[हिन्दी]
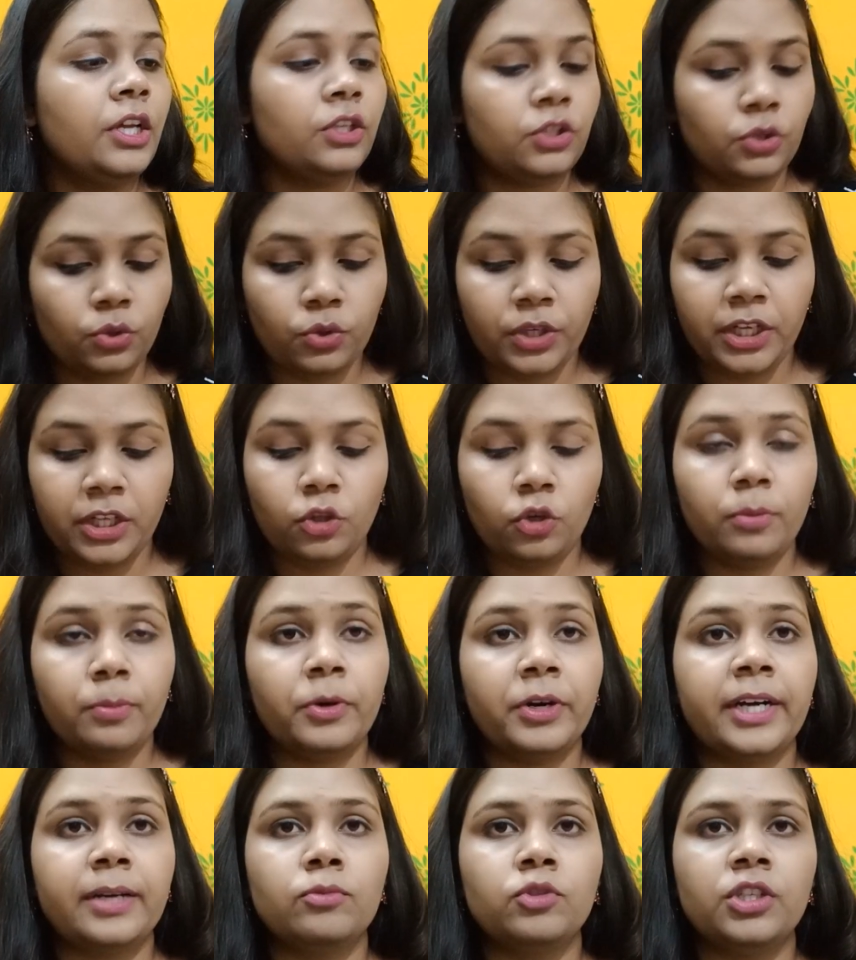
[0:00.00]
सो so, ये दो
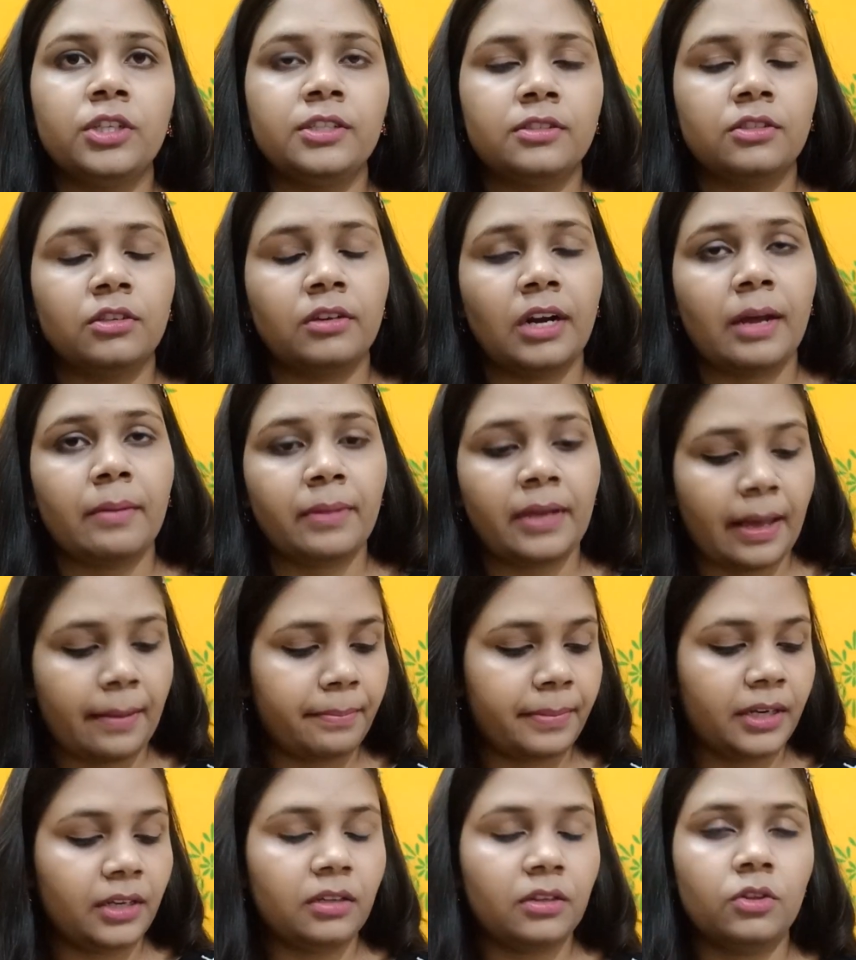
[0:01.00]
प्रोडक्ट मुझे इंस्टाग्राम
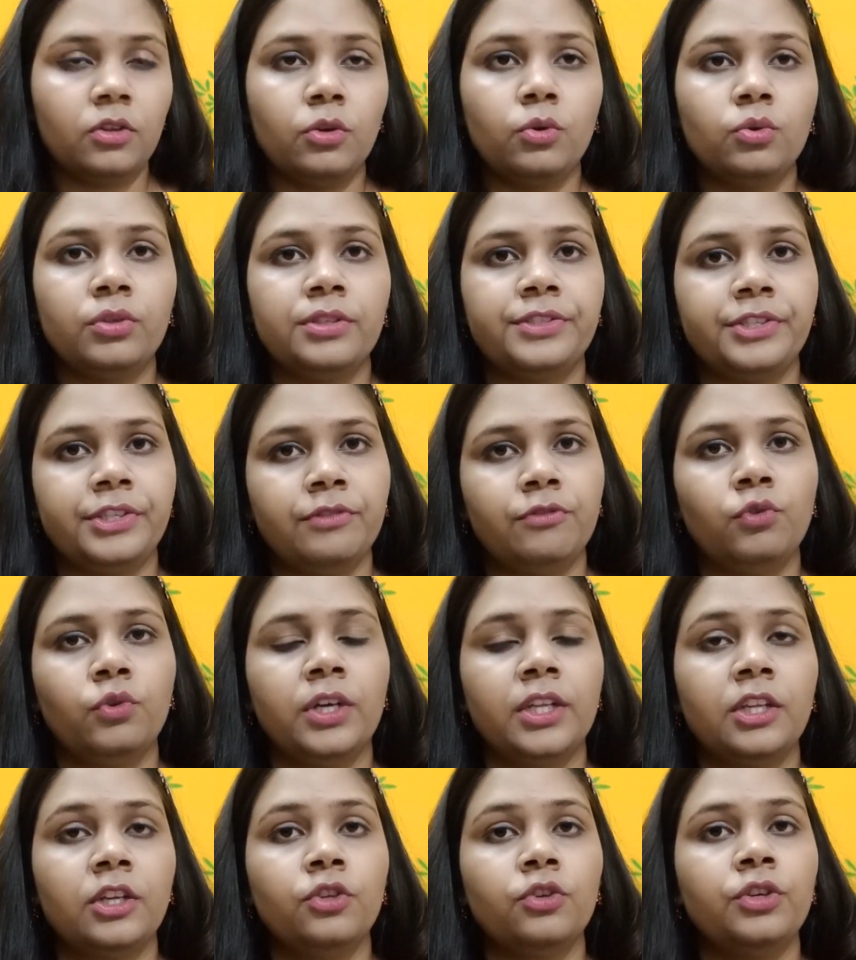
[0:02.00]
कैंपेन के थ्रू रिसीव हुए
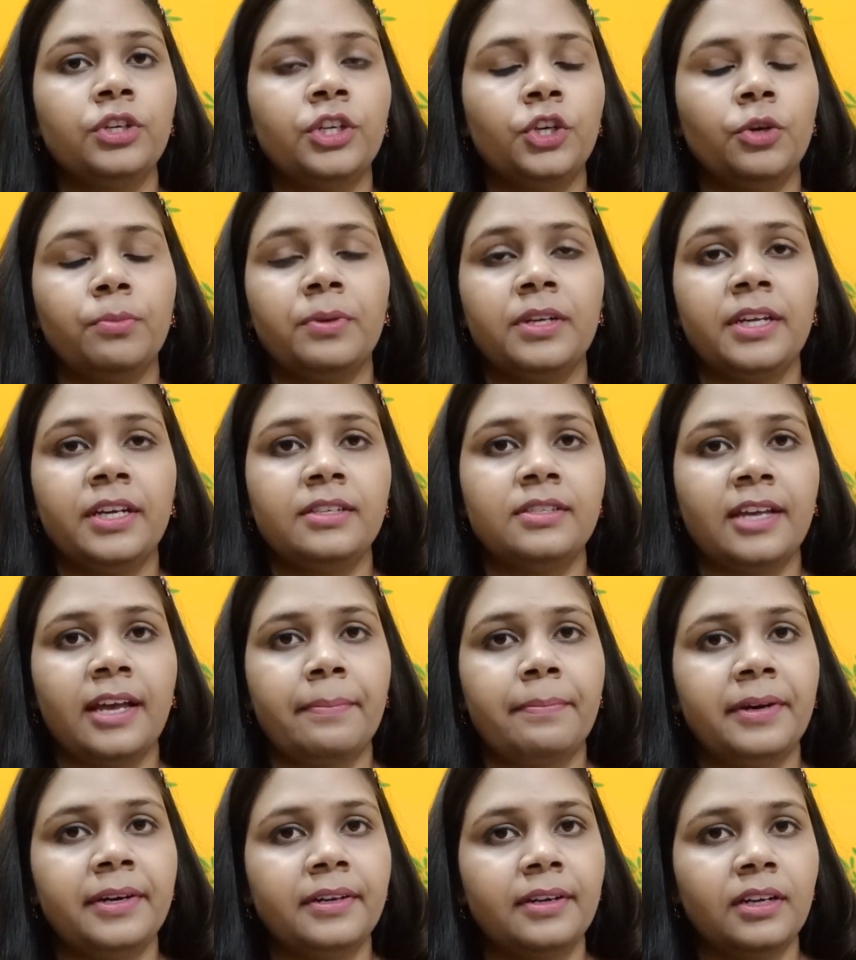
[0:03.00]
थे तो इनके ऊपर एक
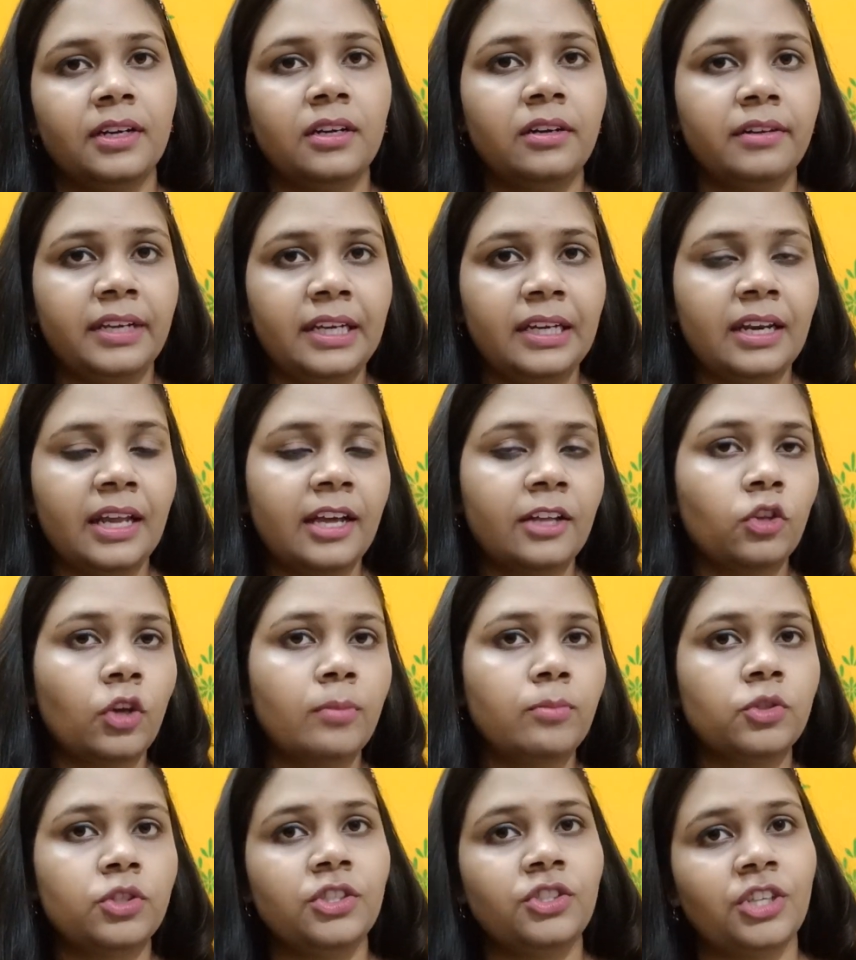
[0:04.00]
सेपरेट अलग रील है तो
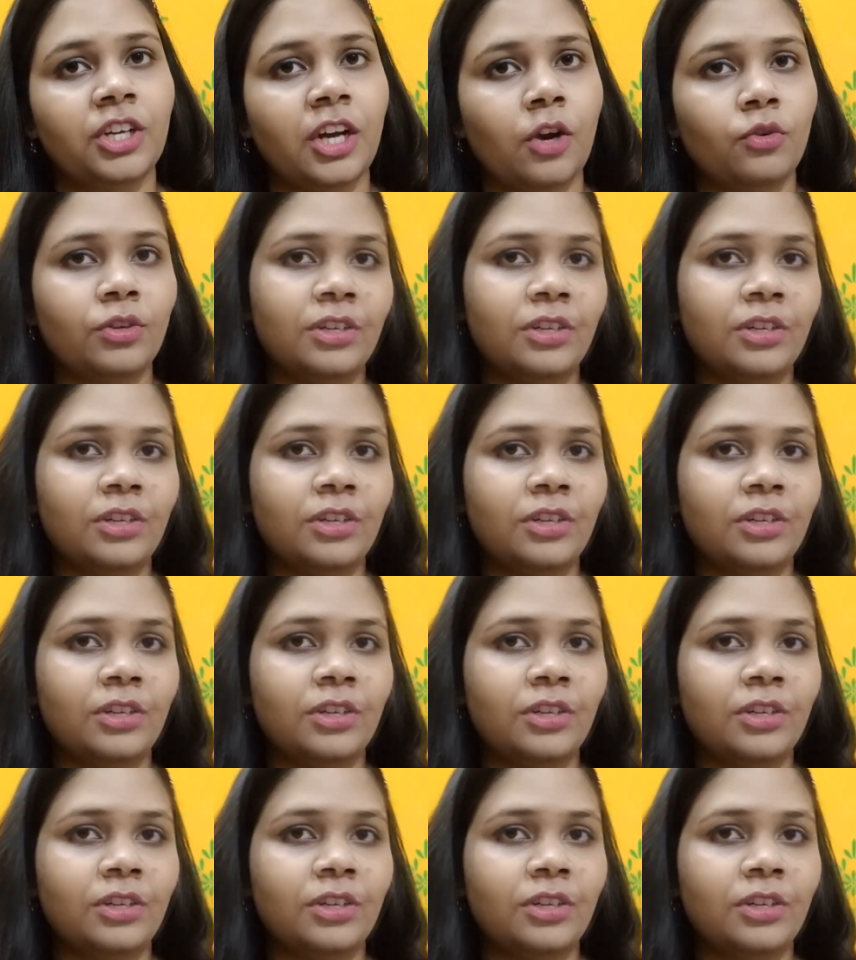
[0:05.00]
आप उसे चेकआउट